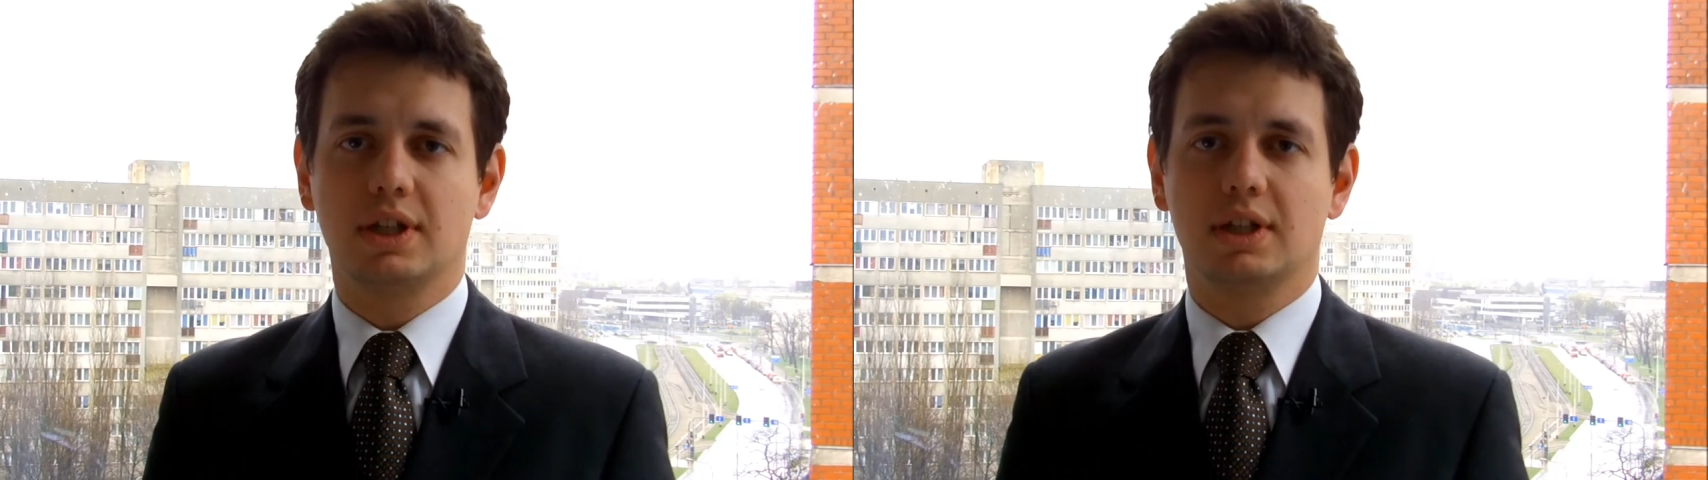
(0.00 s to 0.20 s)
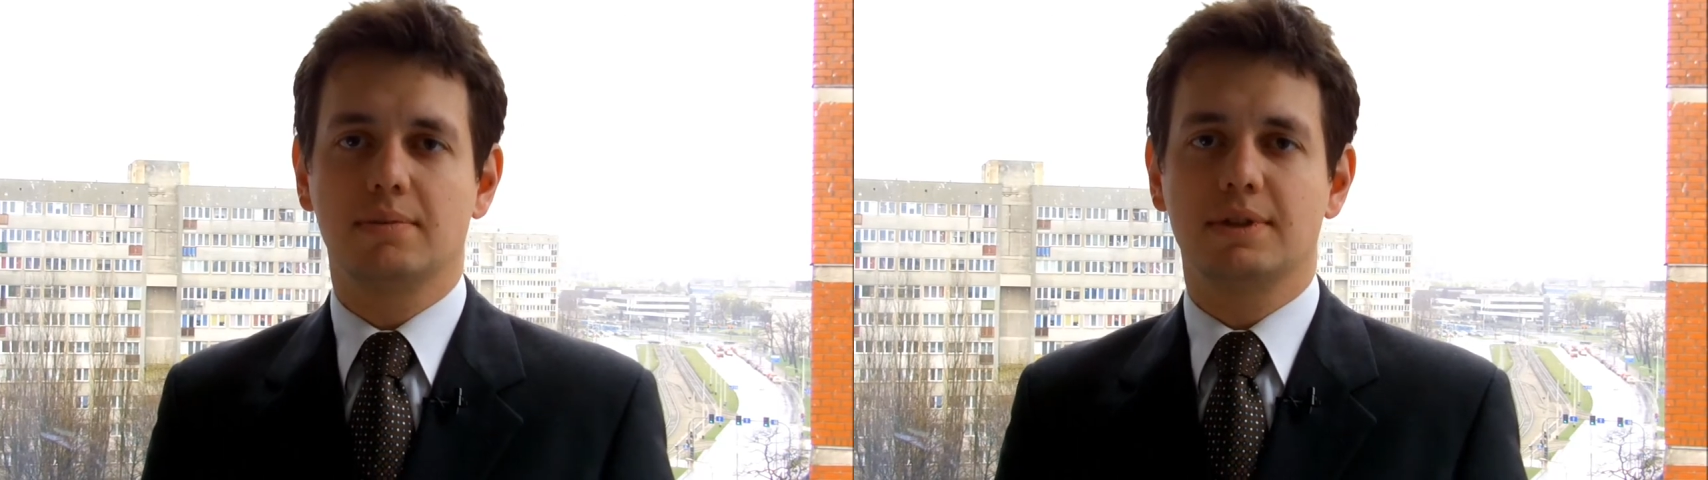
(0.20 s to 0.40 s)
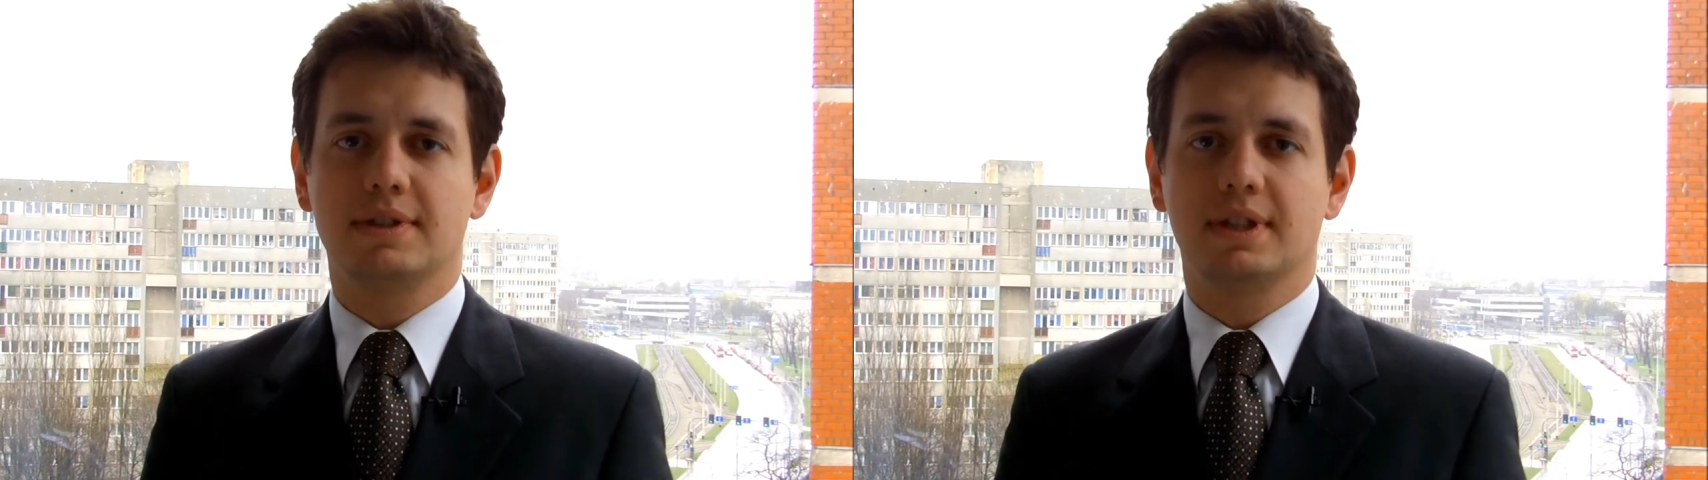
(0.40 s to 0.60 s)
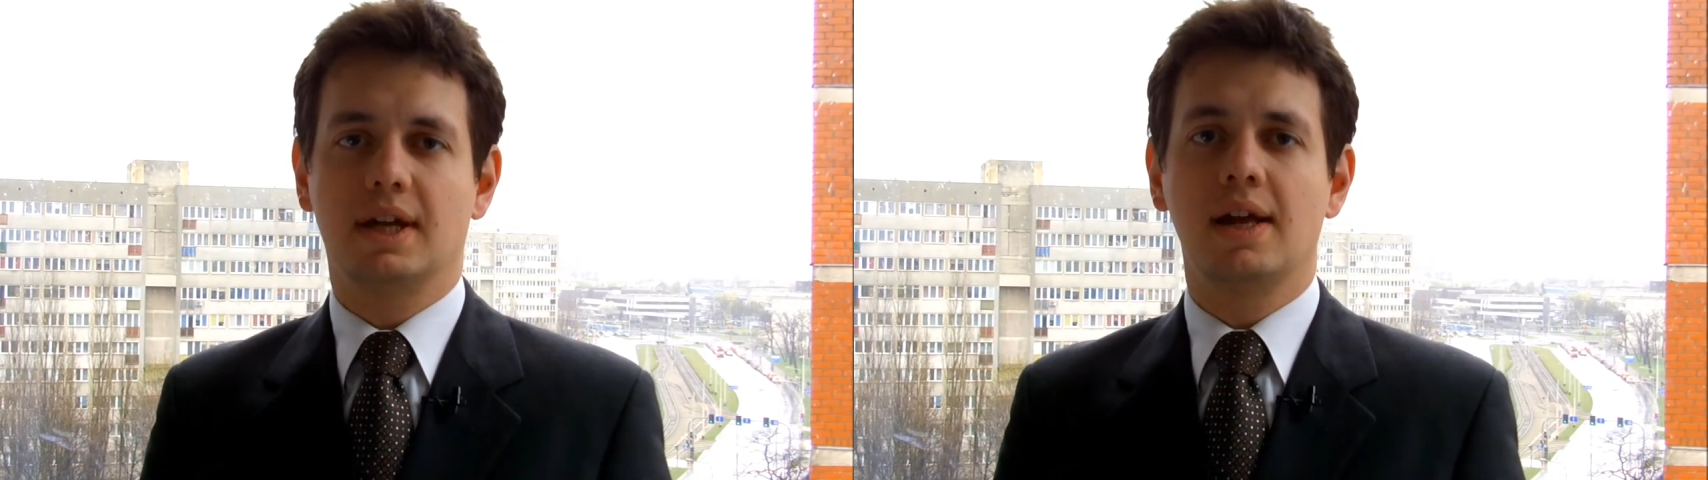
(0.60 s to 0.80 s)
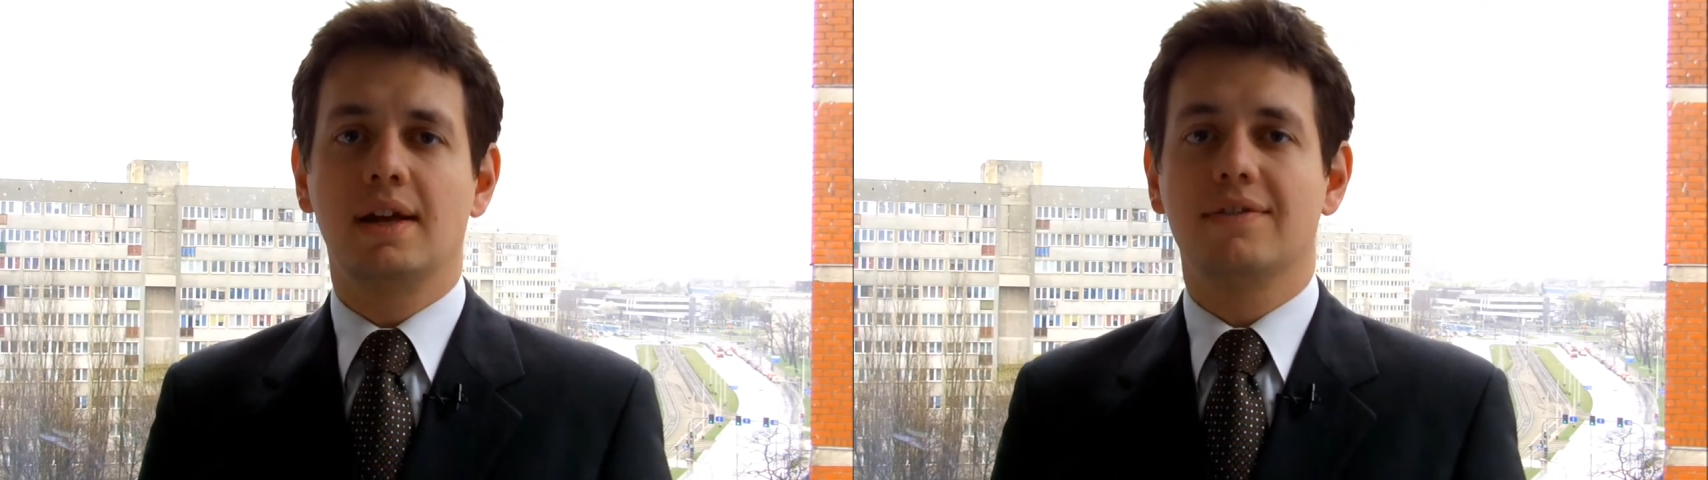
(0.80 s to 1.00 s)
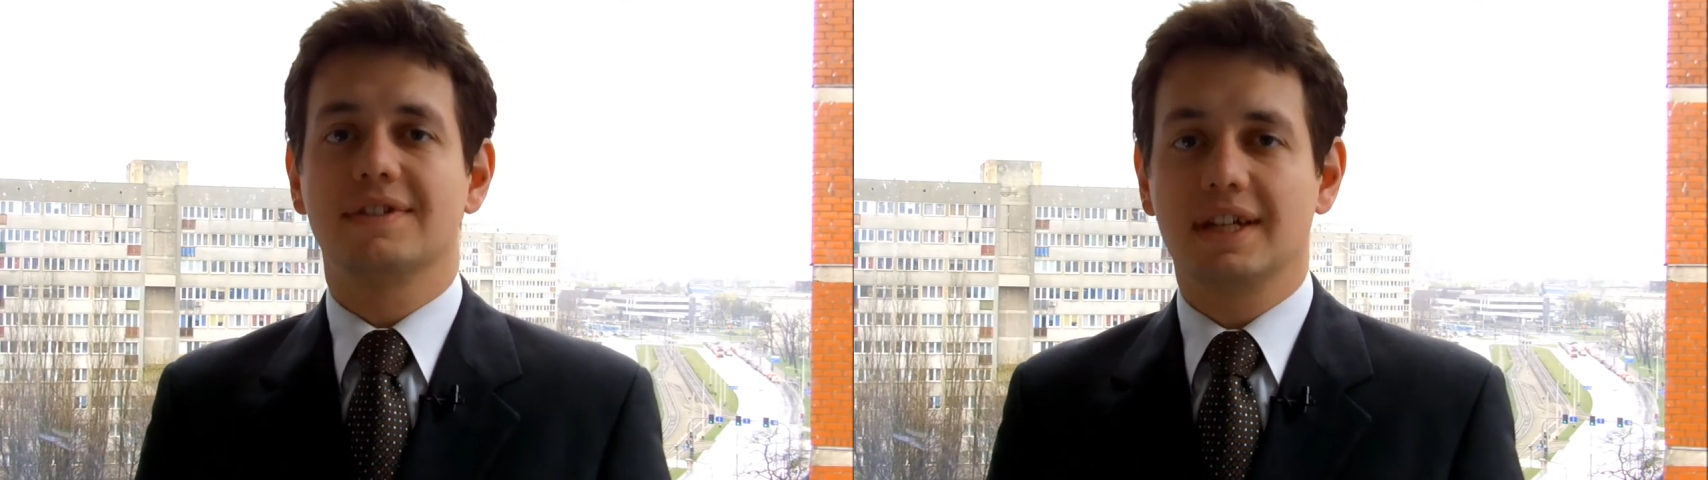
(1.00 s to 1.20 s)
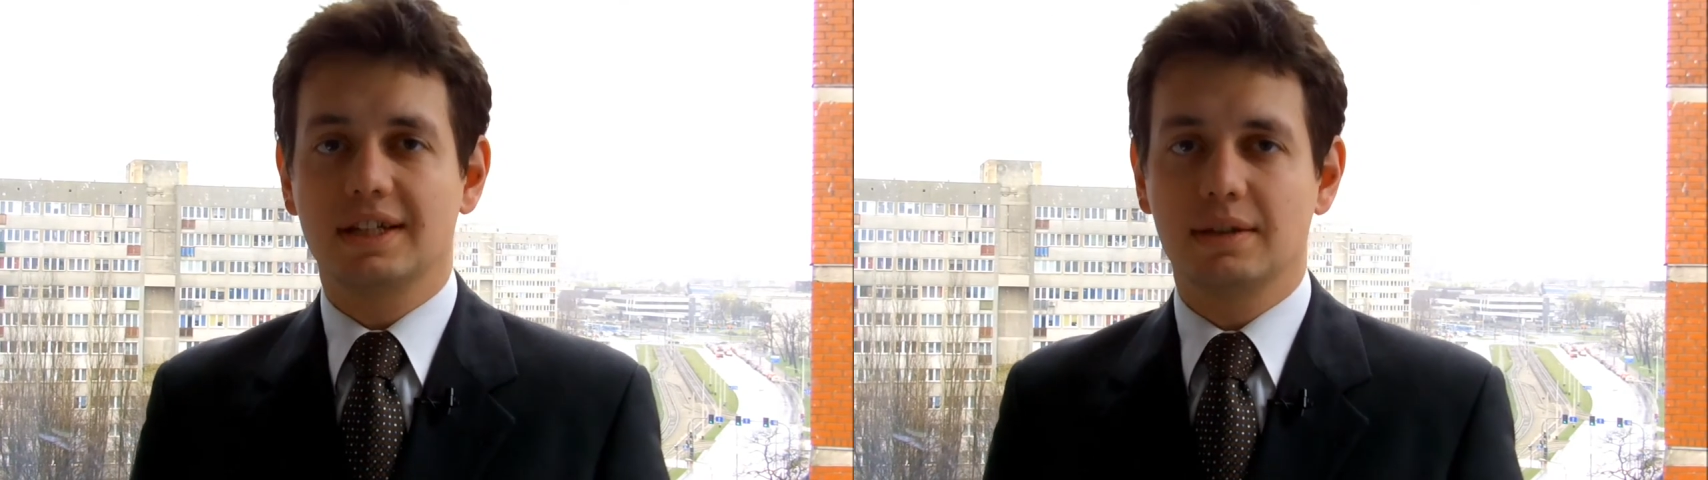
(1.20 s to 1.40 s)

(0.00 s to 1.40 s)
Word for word: kiedy benzyna benzyna wcale